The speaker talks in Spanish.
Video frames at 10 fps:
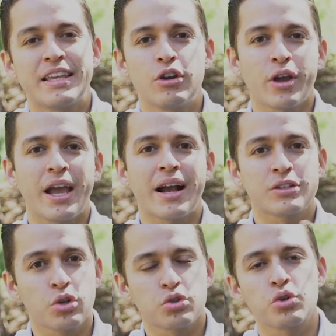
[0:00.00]
Quiero que
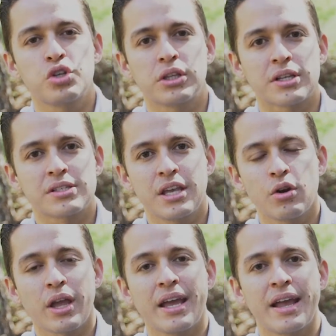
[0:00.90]
hagas dos cositas.
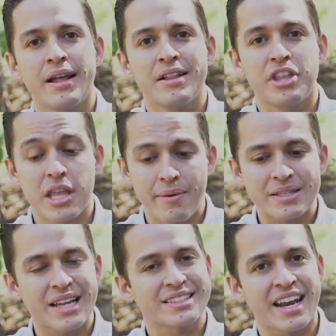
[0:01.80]
Quiero que te
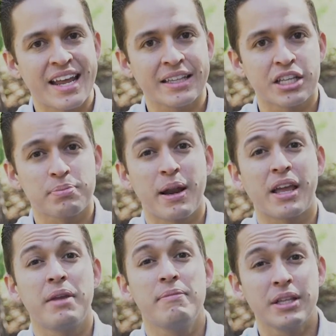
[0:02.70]
lleves las tarjetas
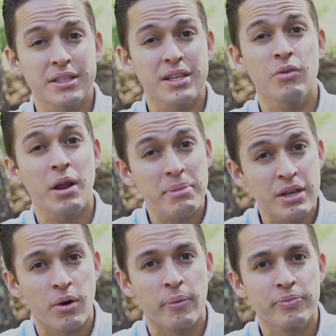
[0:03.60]
para que invites a un
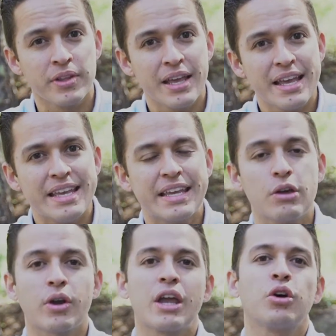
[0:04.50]
amigo y
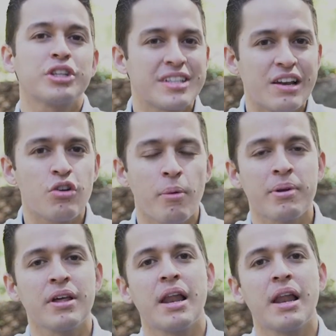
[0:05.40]
quiero que anotes el nombre del